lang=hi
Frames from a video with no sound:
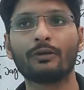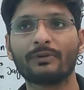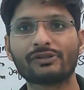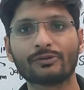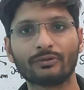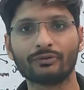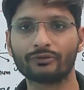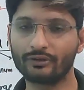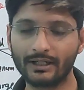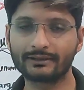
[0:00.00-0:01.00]
हेलो बच्चों
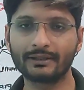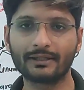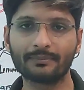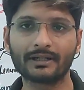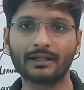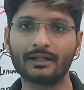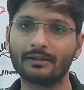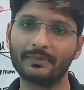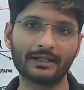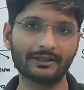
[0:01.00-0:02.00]
स्वागत है आपका
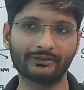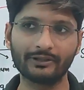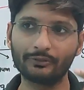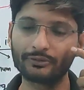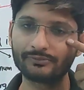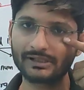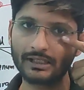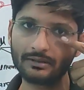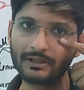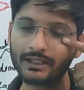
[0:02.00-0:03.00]
हमारे इस यूट्यूब
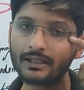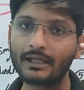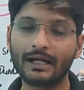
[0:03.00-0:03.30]
चैनल में